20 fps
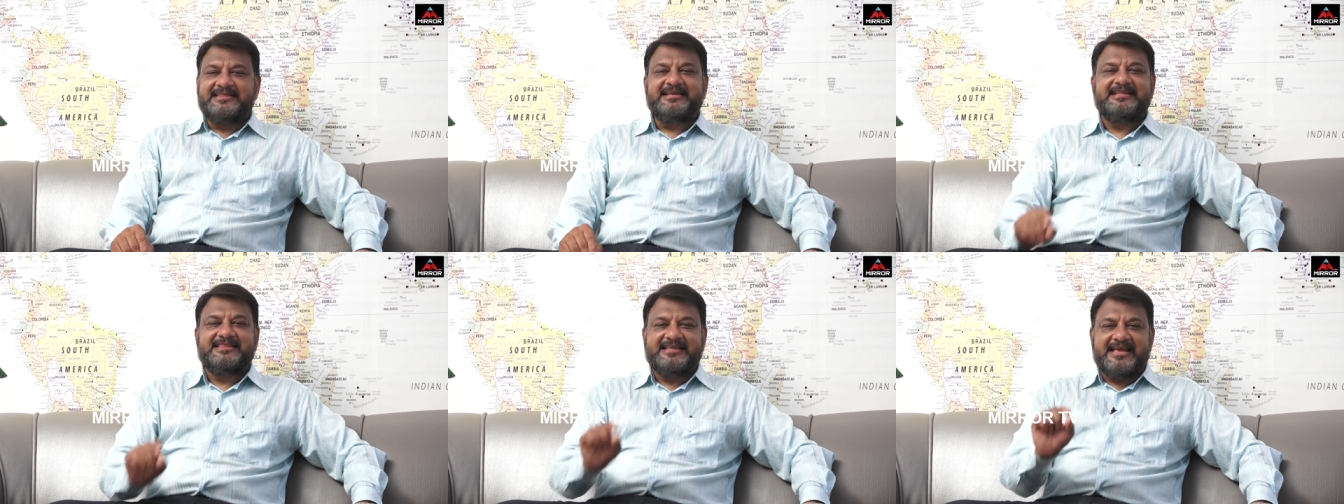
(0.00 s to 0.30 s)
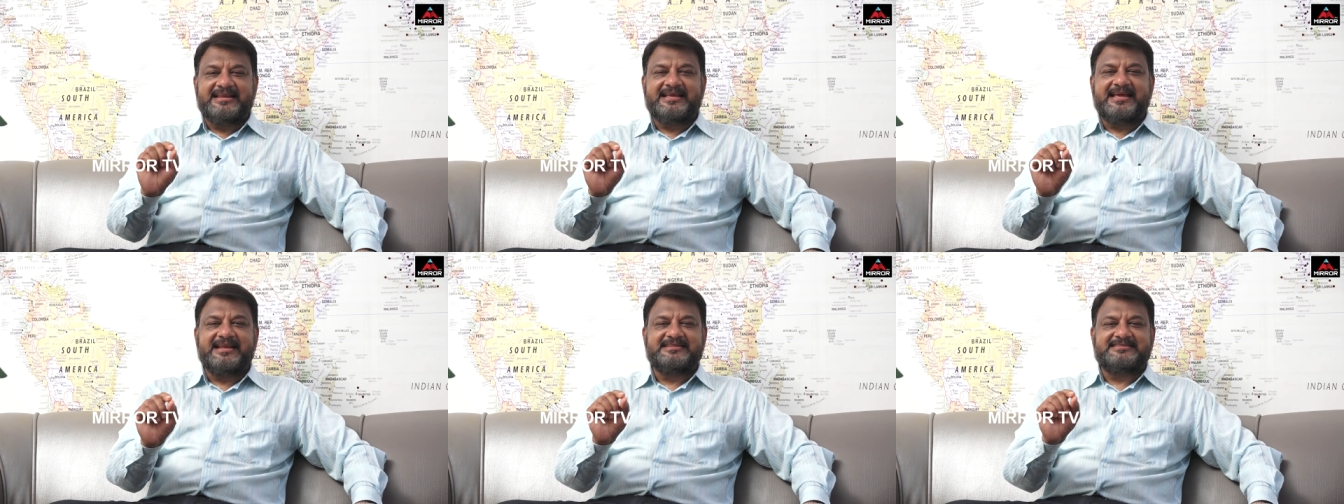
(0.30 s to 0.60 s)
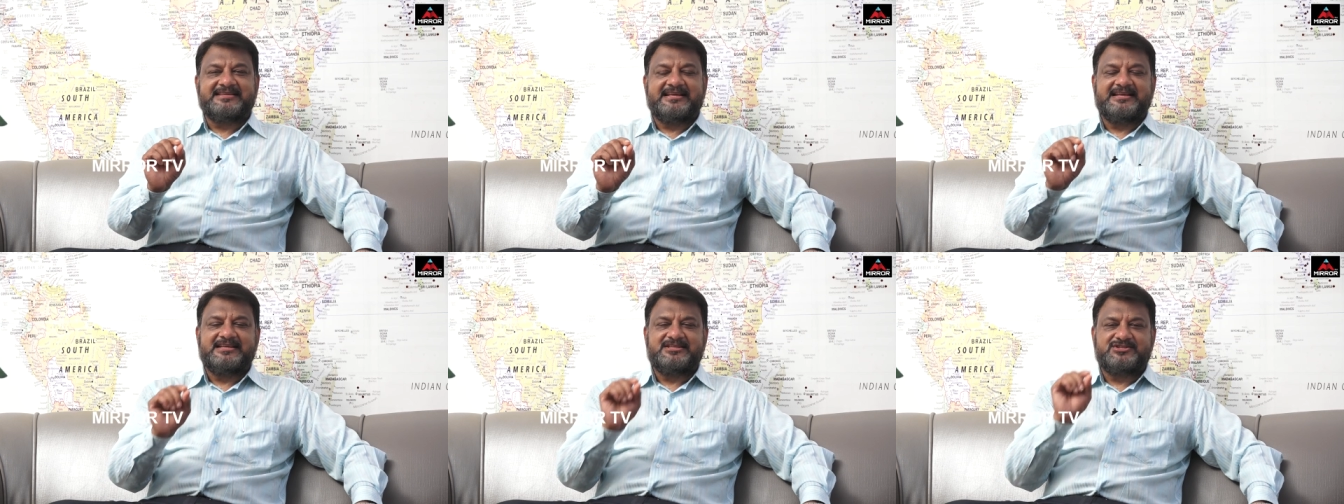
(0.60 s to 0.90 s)
అందుకే దేనికైనా
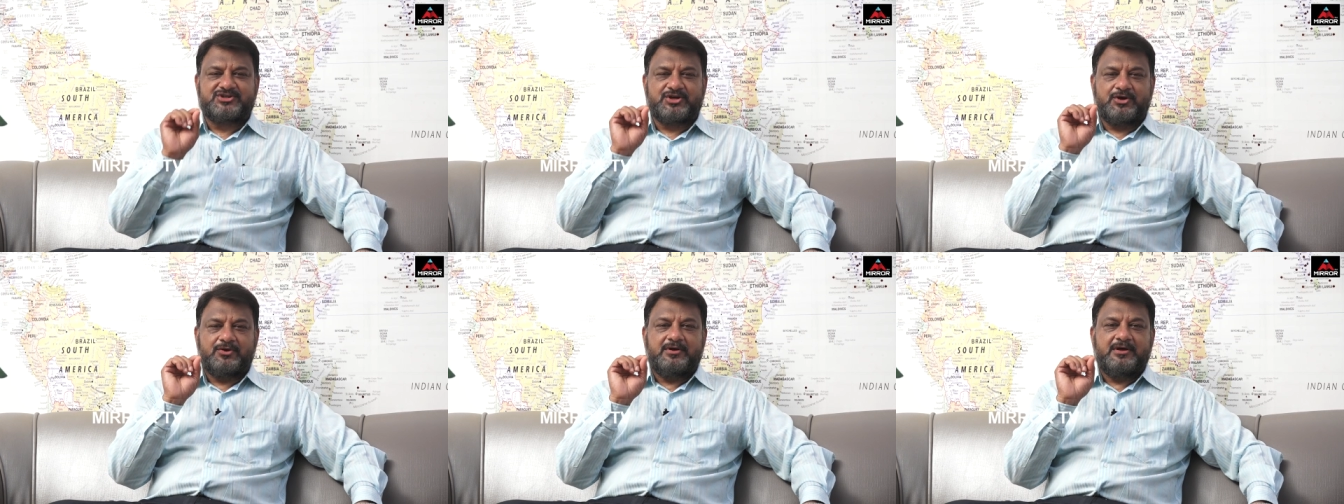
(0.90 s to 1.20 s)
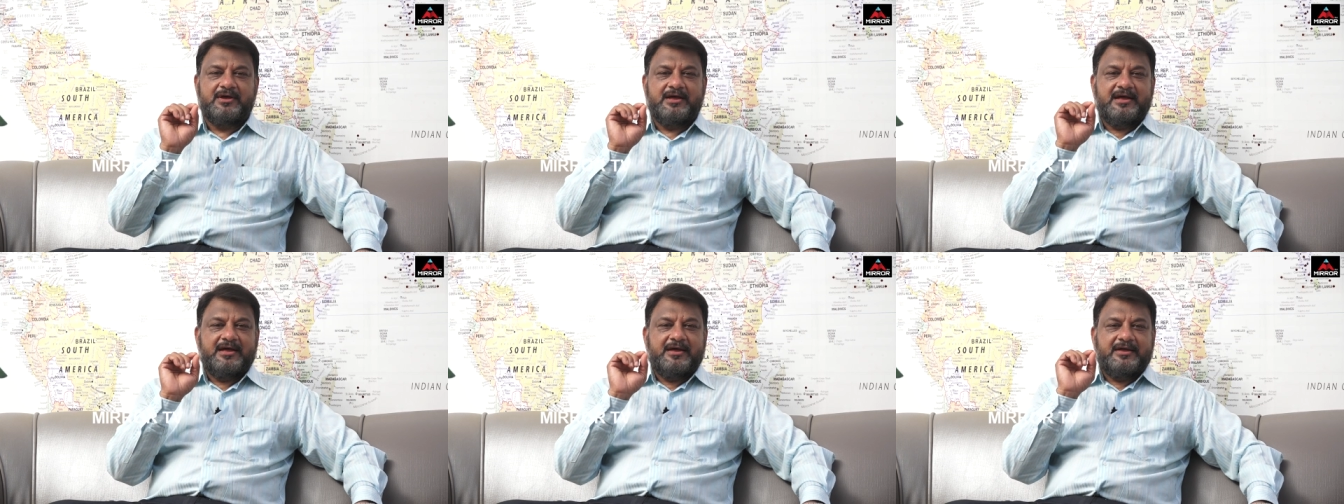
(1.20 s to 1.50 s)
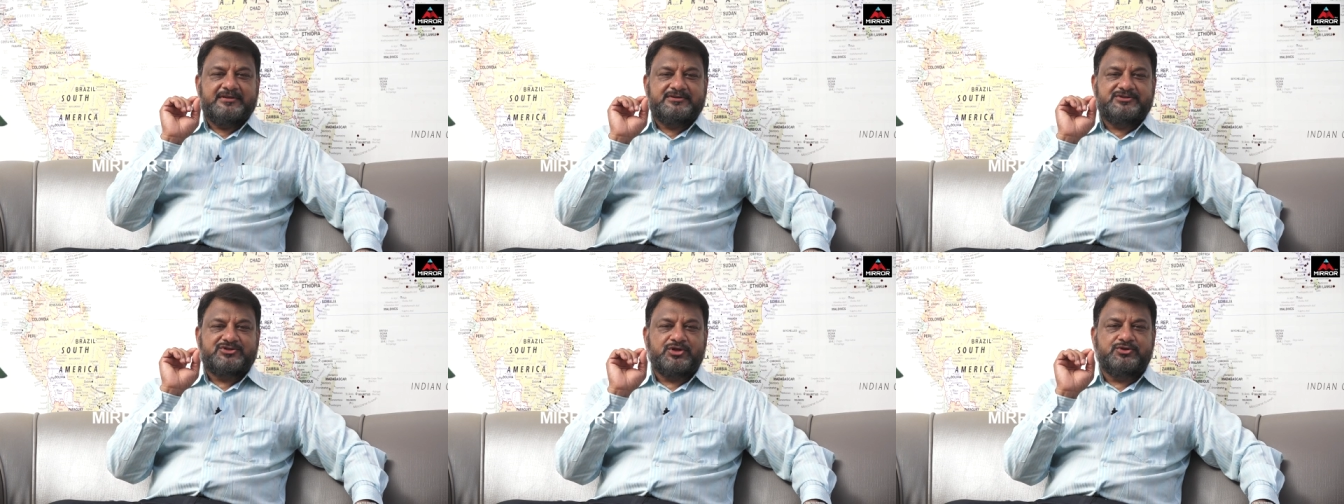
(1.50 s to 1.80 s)
సరే
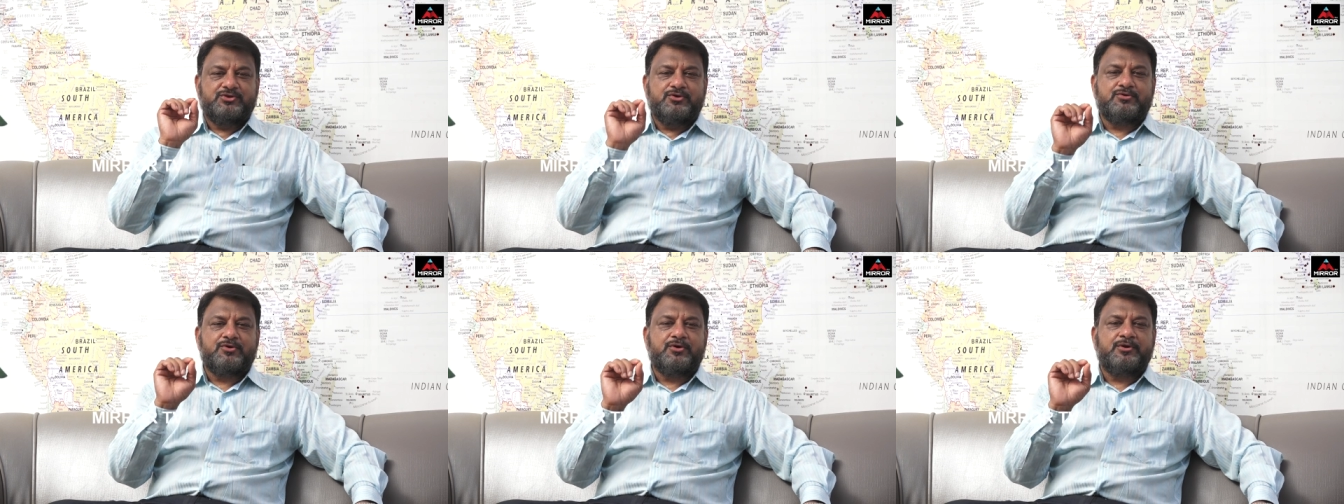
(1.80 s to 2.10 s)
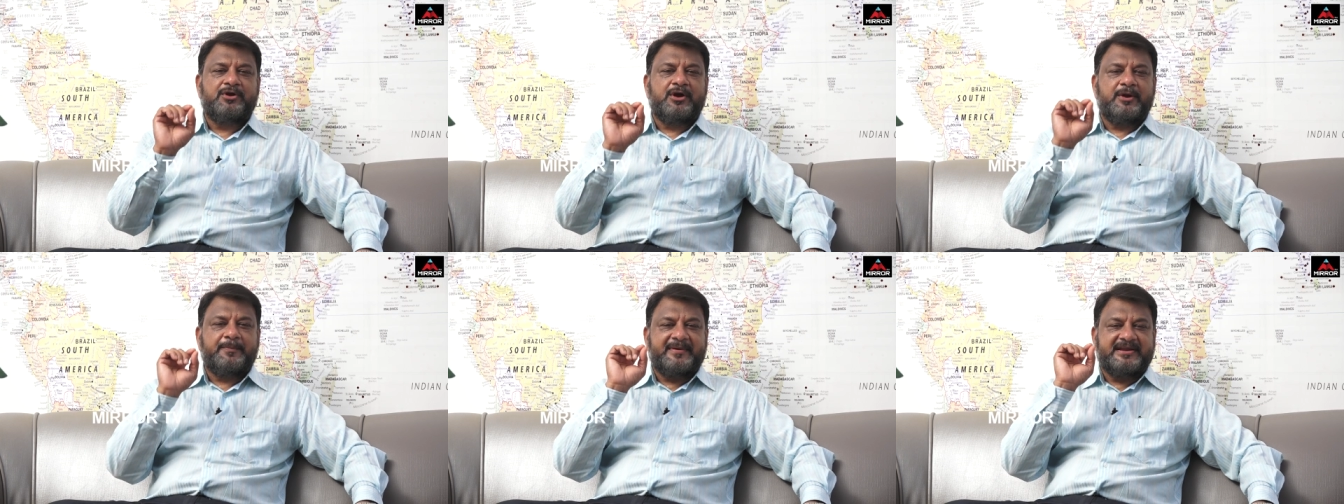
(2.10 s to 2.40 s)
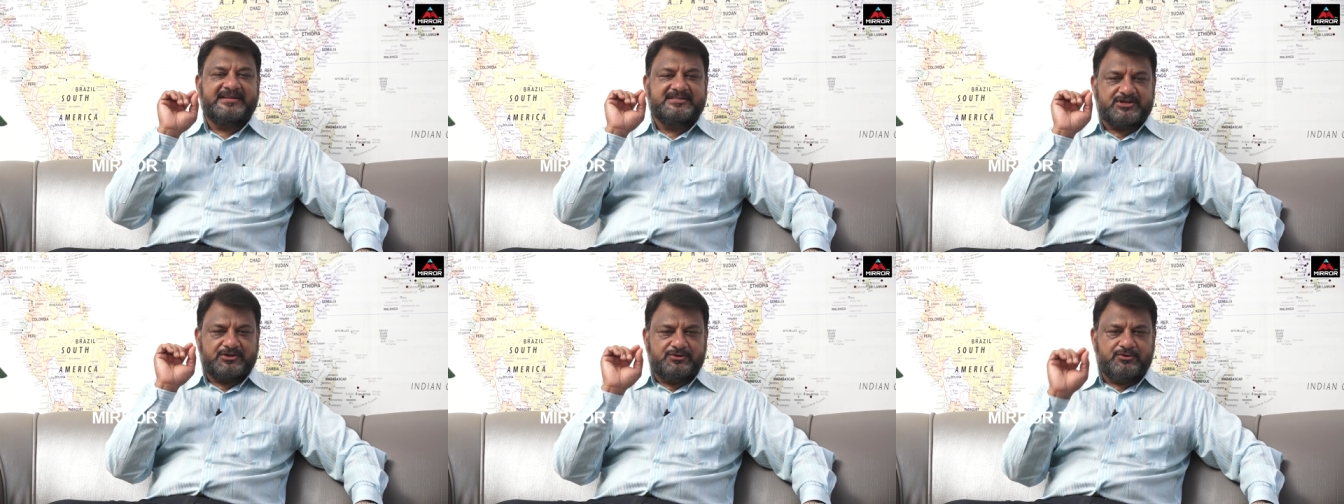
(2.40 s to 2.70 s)
చదువుకున్నవాడు
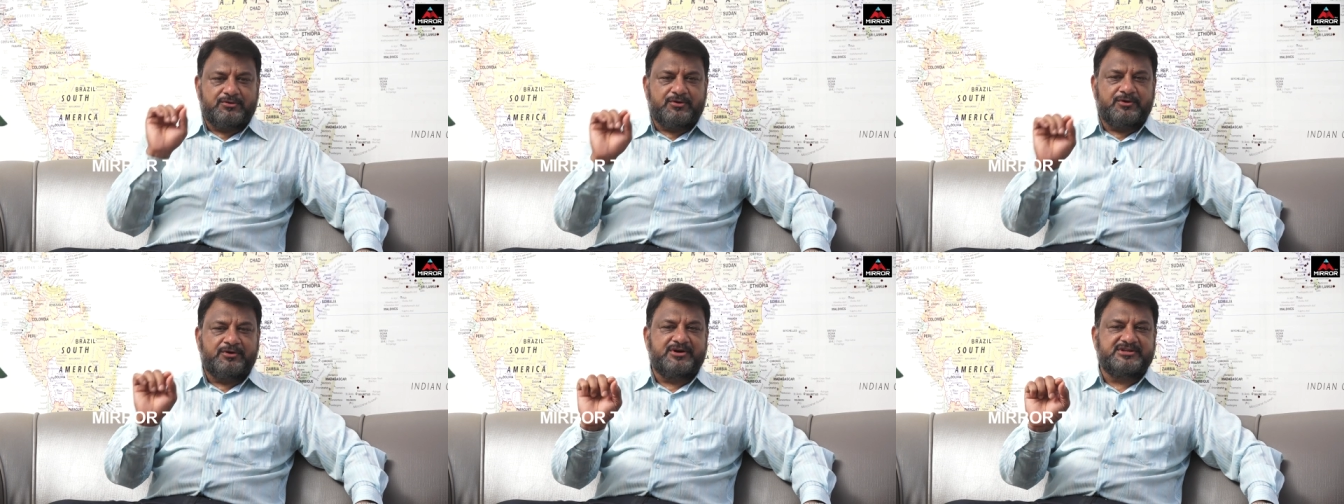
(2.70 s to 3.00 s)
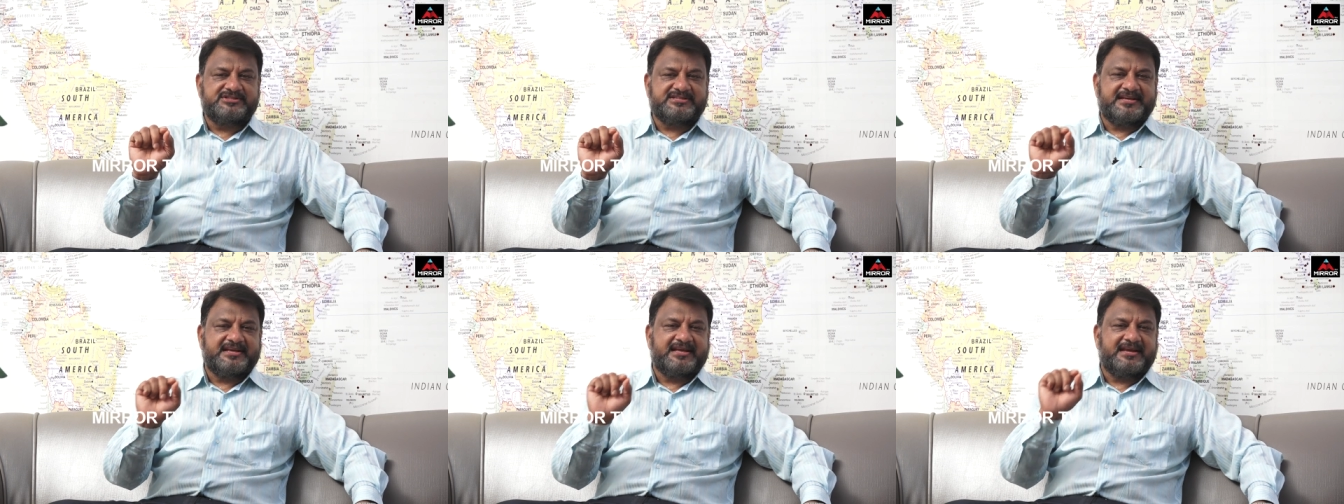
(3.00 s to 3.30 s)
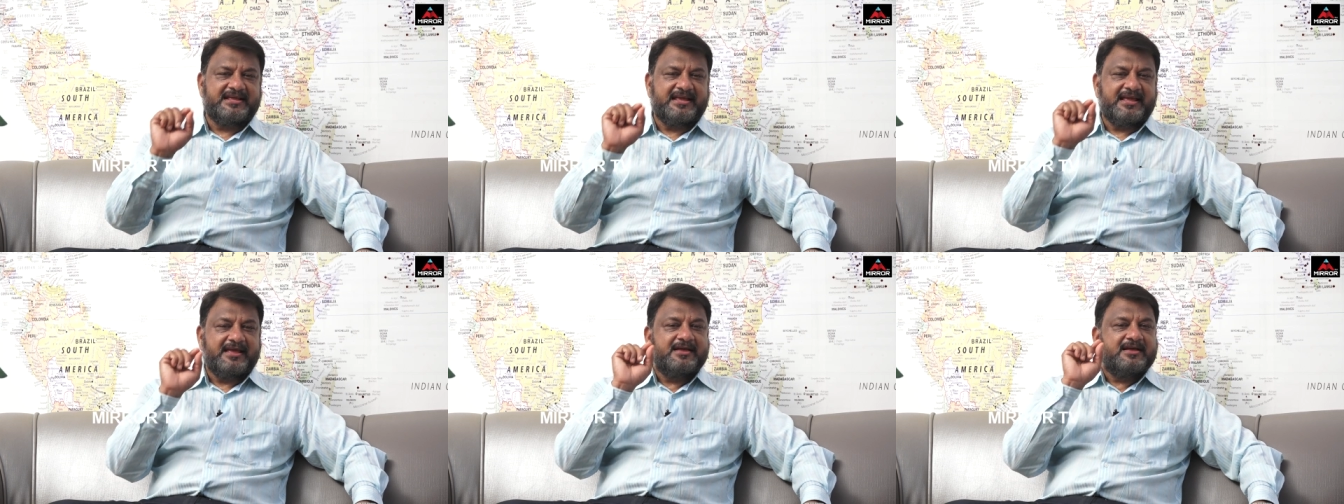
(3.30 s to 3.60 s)
పని చదువుకున్నవాడు
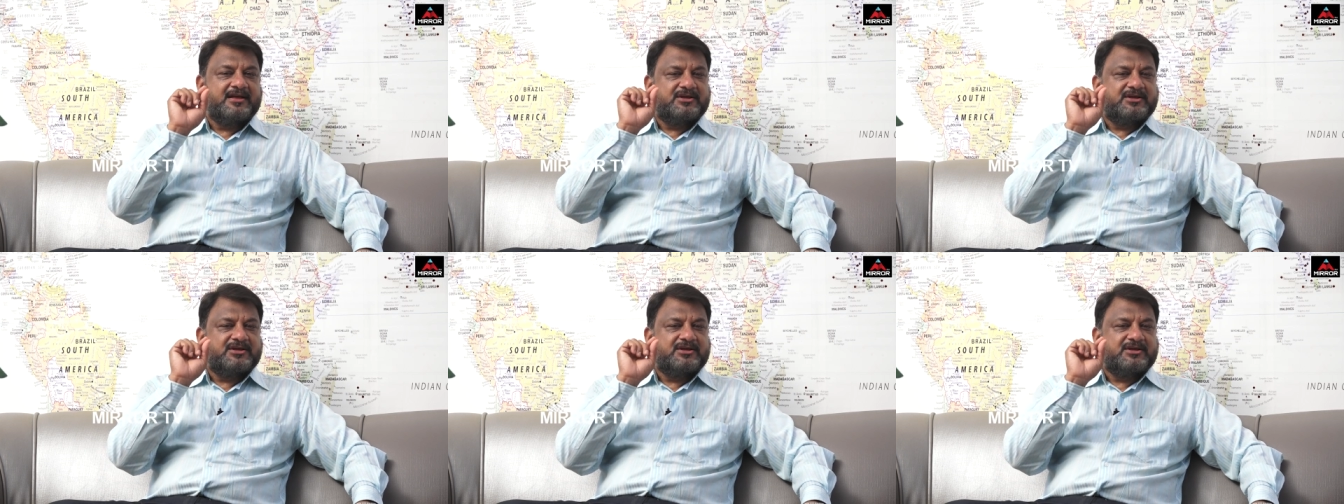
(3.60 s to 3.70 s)
చేయాలి